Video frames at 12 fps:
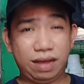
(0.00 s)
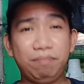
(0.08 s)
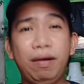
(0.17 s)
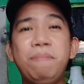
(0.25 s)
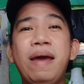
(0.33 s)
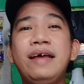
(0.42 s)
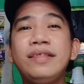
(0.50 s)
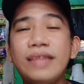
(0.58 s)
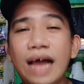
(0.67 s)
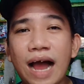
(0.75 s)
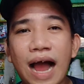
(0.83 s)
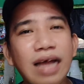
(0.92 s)

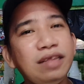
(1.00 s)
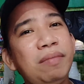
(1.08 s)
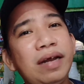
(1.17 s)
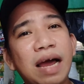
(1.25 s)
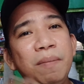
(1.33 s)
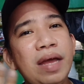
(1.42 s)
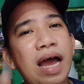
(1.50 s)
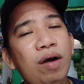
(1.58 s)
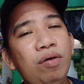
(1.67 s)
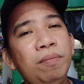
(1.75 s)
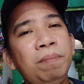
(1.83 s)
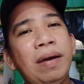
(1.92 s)
mabenta at marami
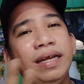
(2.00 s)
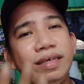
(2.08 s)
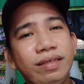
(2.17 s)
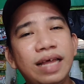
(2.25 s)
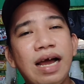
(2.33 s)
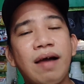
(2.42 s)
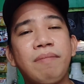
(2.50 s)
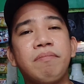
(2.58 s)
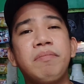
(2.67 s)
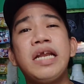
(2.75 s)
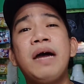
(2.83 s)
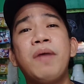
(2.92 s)
akong paninda,
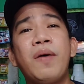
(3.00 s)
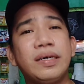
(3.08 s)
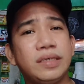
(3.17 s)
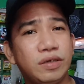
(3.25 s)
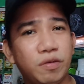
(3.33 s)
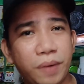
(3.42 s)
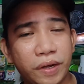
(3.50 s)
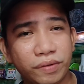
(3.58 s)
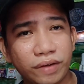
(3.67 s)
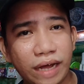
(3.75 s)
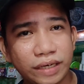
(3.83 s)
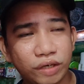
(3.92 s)
binabawasan ko pa
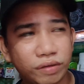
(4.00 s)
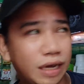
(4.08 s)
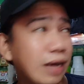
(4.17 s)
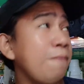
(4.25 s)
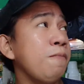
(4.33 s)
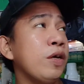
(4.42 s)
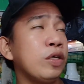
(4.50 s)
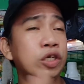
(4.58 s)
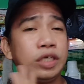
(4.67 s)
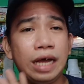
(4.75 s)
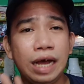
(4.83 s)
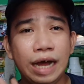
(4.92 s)
yun guys. So sa, so
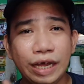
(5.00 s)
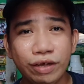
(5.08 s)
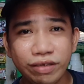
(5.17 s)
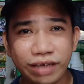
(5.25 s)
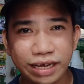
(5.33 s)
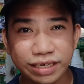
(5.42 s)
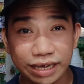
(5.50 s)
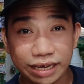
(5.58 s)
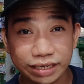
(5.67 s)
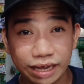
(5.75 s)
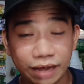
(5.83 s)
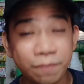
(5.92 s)
sa ngayon guys
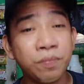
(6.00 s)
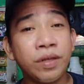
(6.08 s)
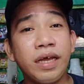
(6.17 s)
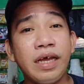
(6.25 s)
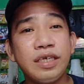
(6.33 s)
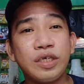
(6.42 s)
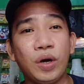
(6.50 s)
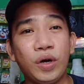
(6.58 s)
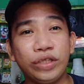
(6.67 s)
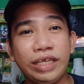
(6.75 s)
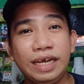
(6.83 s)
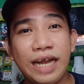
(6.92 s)
kasi, is
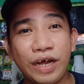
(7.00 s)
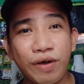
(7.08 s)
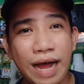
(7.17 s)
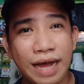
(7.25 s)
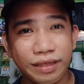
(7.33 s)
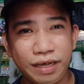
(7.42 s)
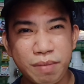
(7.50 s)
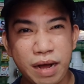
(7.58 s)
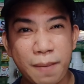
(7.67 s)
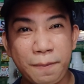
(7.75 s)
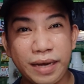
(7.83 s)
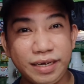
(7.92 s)
konti lang yung ating
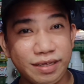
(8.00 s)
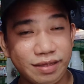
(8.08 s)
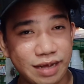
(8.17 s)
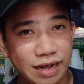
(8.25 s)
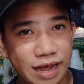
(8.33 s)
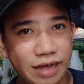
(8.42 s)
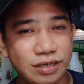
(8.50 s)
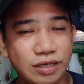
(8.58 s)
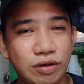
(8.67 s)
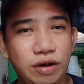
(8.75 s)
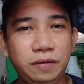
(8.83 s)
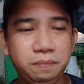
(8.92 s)
mga paninda guys
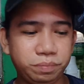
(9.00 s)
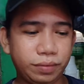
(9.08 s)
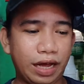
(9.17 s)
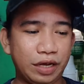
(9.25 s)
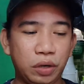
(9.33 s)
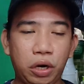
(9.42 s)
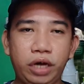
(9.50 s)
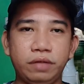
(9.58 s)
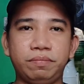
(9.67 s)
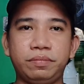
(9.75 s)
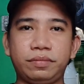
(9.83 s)
no ayun